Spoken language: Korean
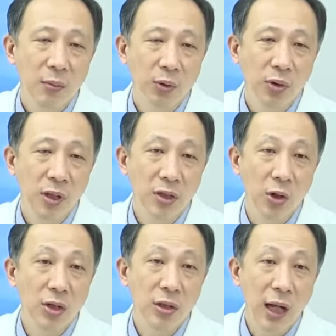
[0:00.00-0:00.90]
보통 이제
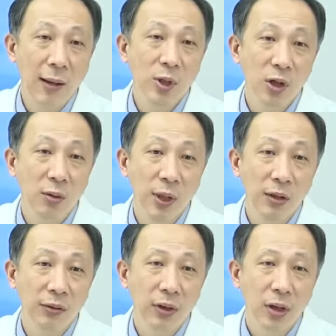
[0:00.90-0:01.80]
전립선 암
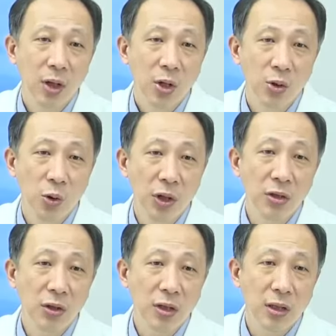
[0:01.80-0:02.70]
그러면
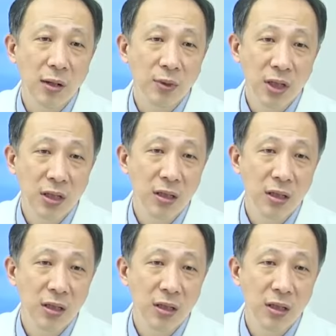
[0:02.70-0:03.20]
조기 전립선암